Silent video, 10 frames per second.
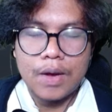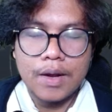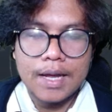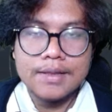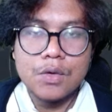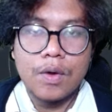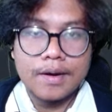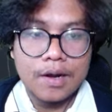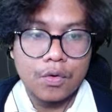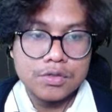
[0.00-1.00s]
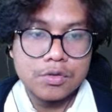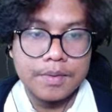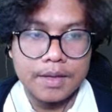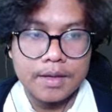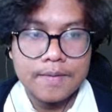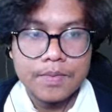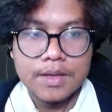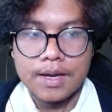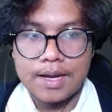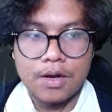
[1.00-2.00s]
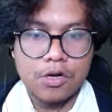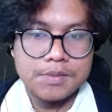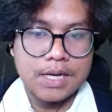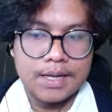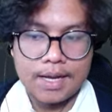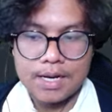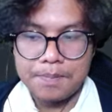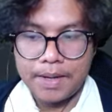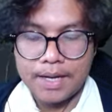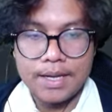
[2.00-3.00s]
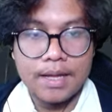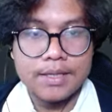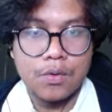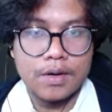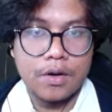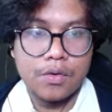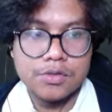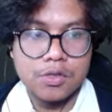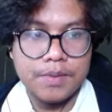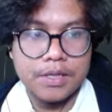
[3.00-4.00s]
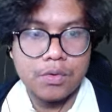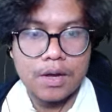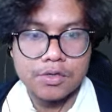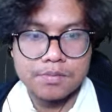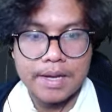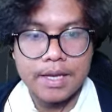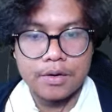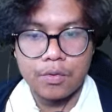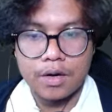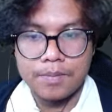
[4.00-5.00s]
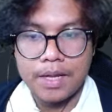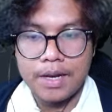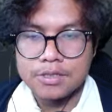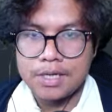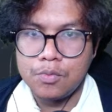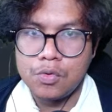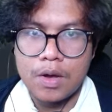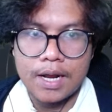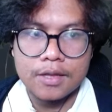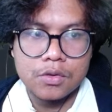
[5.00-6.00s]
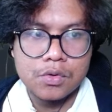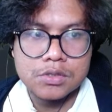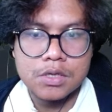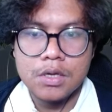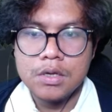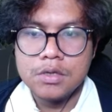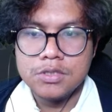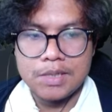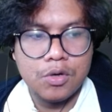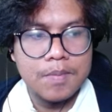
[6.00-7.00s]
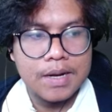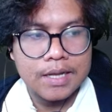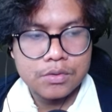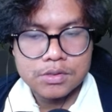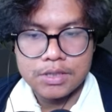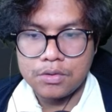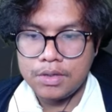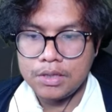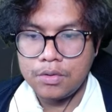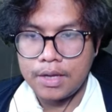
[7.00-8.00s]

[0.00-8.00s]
ganti warna kostum ya. Karena kalau misalkan kalian pengen ganti warna kostum itu harus bayar kurang lebih ada yang 1200, 1500 gitu-gitu lah